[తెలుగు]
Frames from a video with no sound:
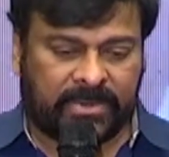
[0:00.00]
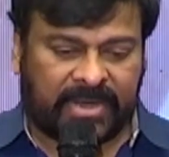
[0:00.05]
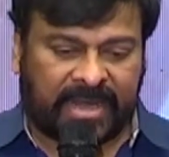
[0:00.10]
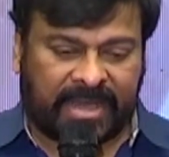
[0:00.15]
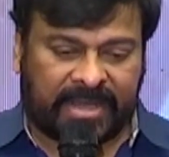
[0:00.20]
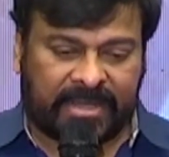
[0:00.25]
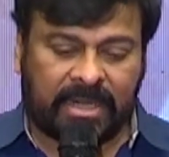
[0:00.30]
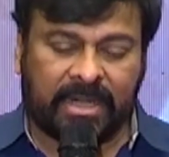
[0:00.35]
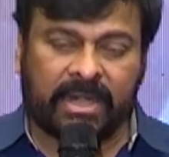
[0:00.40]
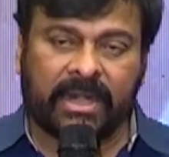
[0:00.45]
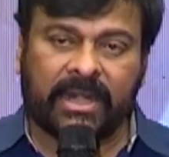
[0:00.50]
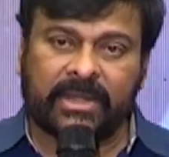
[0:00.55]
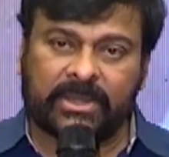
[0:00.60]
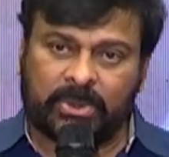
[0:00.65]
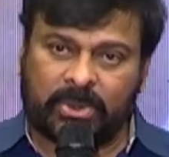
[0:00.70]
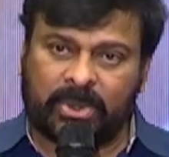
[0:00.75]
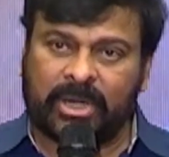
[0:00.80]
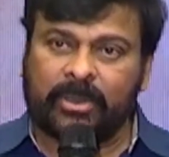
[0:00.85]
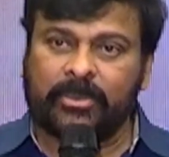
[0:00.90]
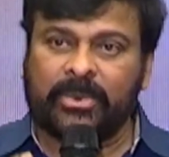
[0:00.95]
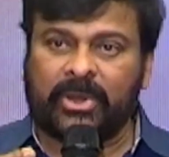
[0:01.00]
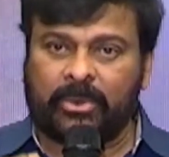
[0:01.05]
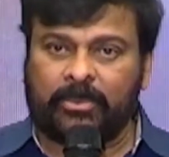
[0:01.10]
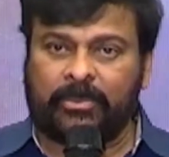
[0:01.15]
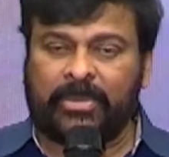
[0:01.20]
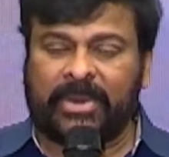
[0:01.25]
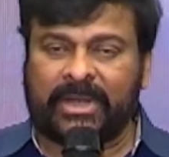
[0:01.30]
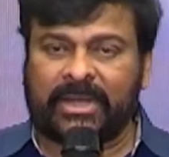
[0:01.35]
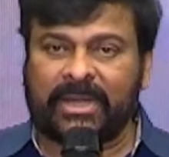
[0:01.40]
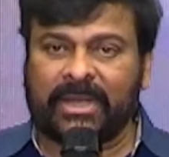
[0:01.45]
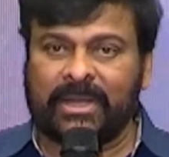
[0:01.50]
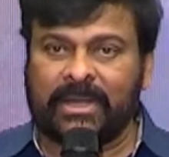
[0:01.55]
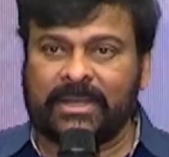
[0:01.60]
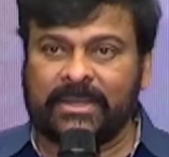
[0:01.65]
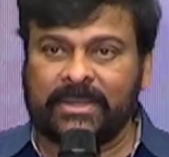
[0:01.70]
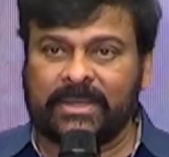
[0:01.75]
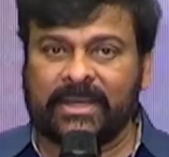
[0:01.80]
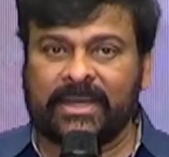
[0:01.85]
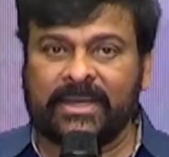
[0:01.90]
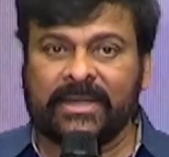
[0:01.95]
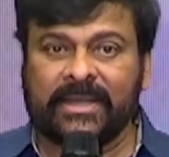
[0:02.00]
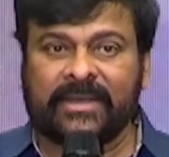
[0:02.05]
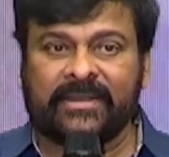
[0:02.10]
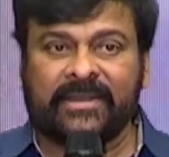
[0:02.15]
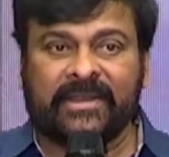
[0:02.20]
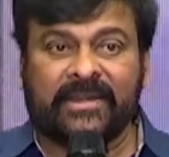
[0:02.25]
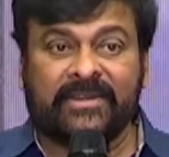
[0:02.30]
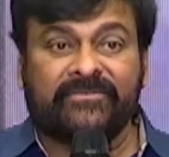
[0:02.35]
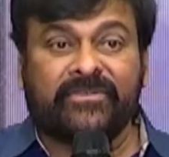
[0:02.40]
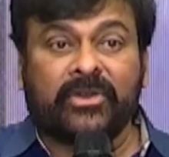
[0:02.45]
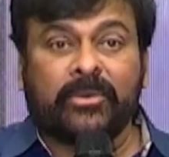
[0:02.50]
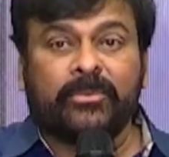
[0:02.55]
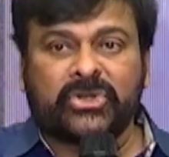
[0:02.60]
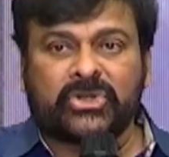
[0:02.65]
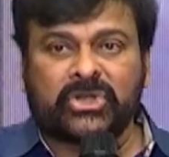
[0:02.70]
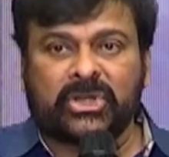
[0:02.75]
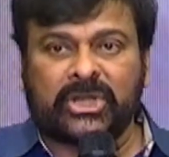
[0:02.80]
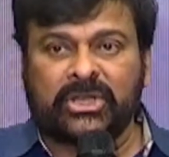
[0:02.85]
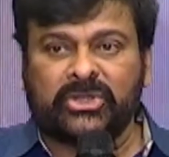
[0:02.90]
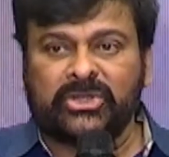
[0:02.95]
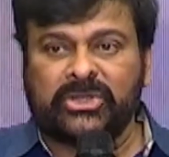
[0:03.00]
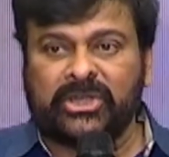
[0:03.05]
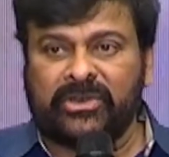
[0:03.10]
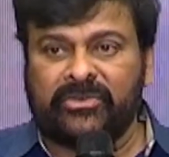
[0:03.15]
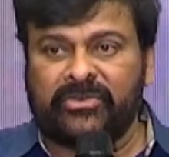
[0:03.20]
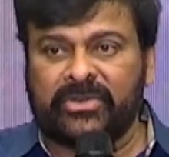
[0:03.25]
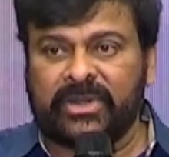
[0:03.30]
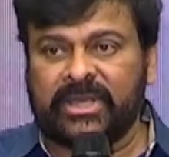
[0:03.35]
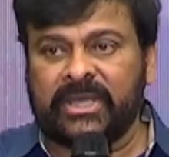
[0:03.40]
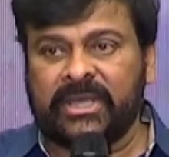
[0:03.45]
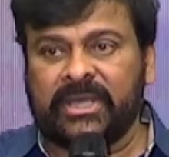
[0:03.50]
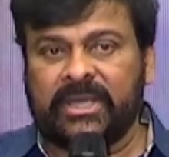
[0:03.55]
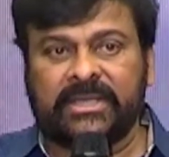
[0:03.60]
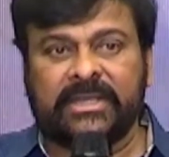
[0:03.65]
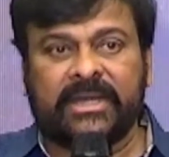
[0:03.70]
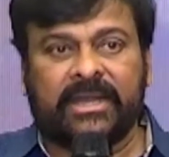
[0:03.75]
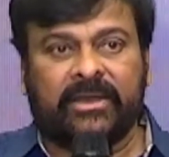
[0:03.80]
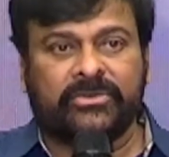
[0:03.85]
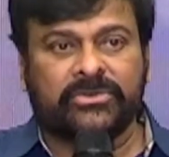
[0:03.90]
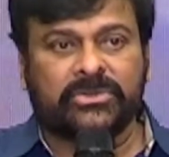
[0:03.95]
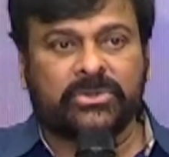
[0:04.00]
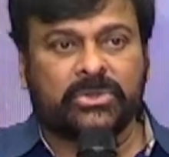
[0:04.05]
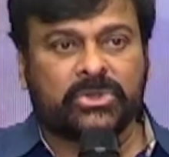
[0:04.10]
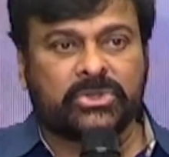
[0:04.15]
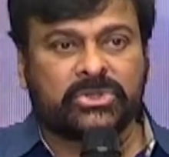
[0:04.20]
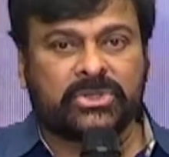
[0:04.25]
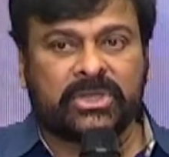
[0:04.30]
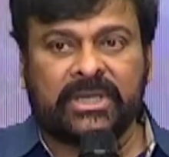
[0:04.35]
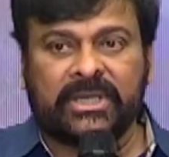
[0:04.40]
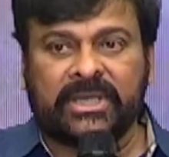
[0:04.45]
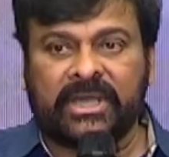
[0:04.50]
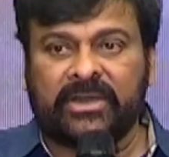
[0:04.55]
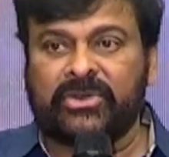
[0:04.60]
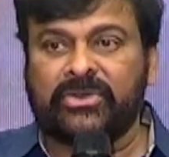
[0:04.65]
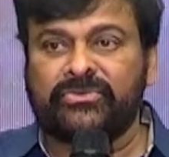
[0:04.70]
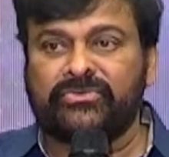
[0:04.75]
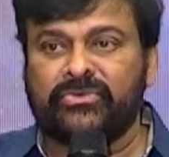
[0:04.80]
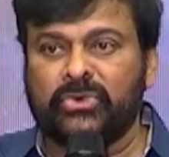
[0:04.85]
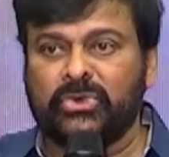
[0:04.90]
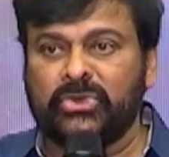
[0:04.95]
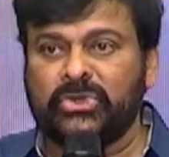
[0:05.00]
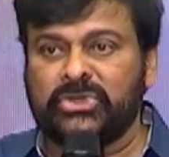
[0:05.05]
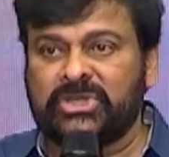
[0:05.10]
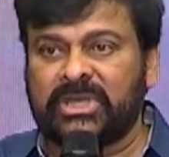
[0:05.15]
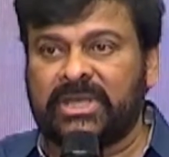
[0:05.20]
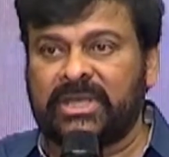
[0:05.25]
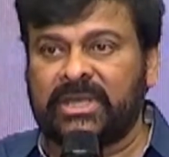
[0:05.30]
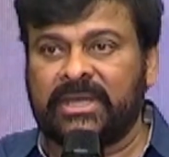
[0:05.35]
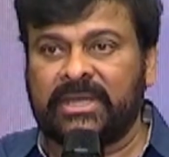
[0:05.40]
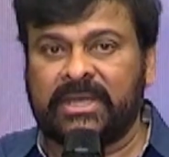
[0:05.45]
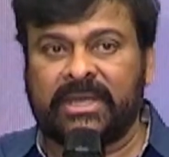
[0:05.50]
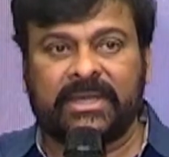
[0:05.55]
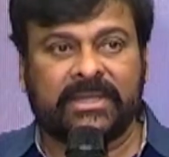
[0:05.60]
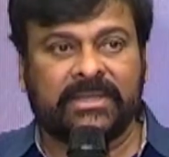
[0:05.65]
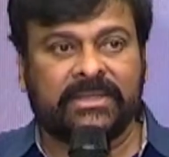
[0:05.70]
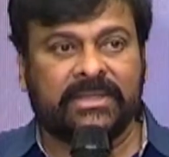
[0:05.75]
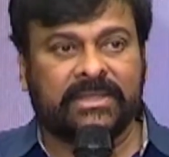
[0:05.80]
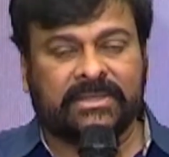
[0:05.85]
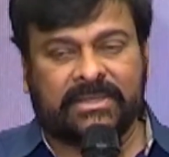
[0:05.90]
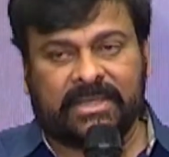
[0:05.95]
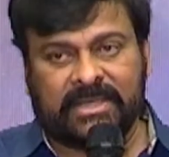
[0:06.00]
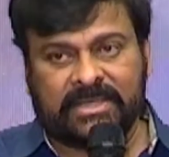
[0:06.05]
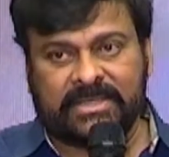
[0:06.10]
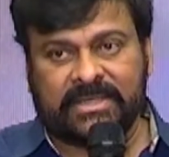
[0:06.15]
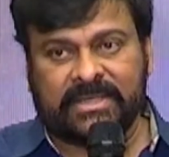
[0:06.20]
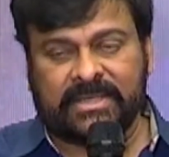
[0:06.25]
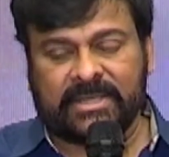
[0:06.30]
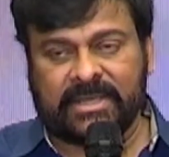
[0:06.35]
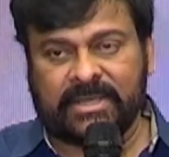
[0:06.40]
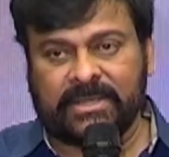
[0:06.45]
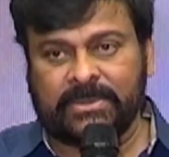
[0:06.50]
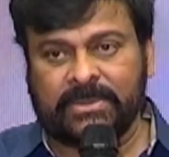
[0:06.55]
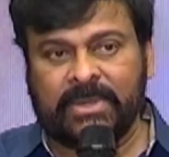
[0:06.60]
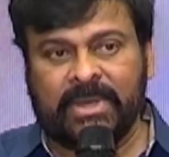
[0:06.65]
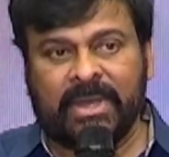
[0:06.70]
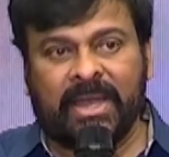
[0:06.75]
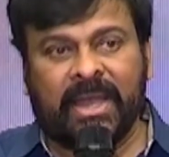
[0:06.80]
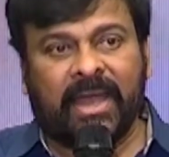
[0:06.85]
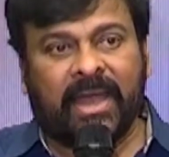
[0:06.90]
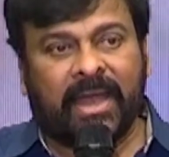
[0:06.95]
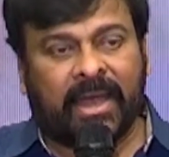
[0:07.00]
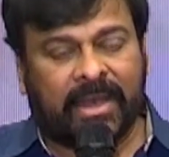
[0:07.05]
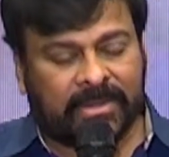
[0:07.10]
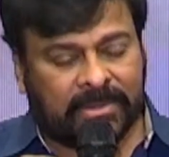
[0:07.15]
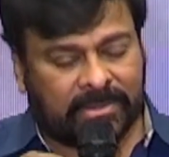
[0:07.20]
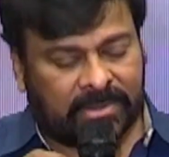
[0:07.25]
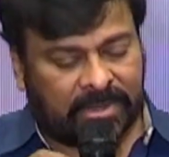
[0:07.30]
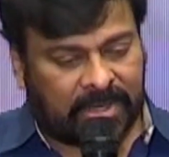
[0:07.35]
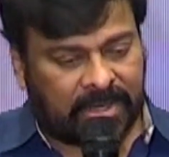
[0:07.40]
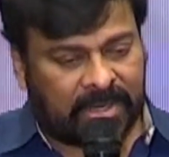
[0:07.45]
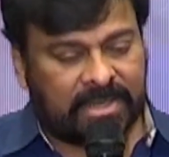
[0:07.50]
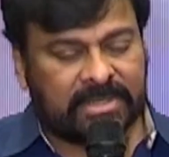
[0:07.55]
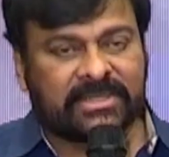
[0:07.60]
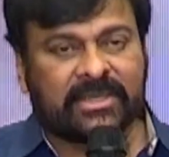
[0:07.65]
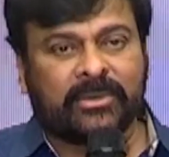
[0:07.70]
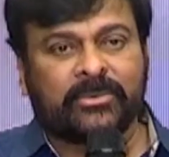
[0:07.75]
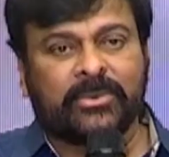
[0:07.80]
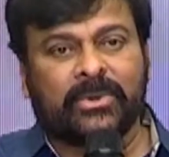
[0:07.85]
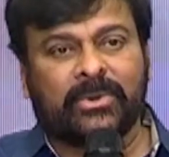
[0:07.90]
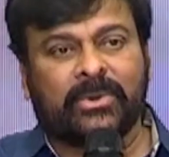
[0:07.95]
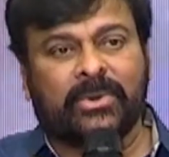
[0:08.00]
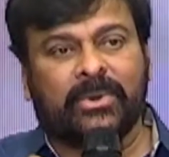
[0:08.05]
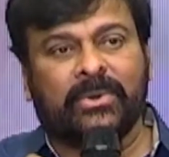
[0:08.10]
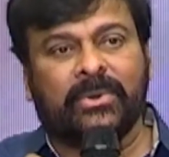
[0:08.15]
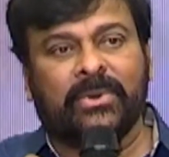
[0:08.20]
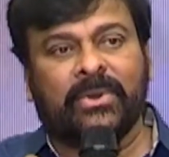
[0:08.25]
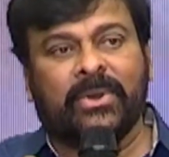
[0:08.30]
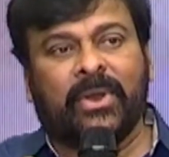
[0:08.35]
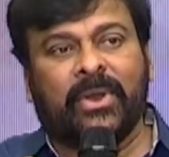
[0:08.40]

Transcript: డైరీ లాంటిది కూడా మనం పెట్టాలి ఎందుకంటే ఇన్ఫర్మేషన్ లేదు ఎవరికి ఏదైనా అవసరం వస్తే ఎవరికి ఫోన్ చేయాలి అనేది తెలిసేది కాదు అందులో అలాంటి సమయంలో